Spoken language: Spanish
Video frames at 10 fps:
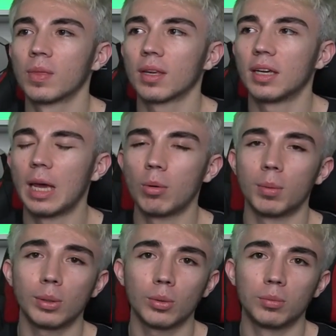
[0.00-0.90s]
ya hemos
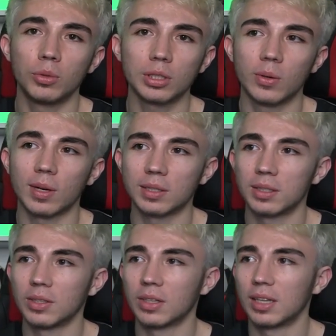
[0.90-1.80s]
visto muchas
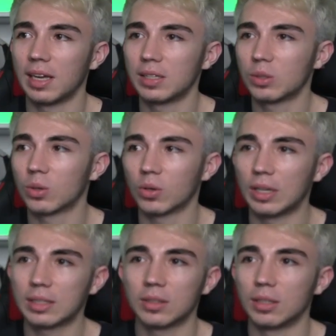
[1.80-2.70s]
ocasiones donde dan esos
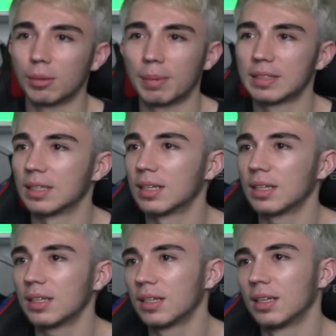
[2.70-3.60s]
codazos y no pasa nada.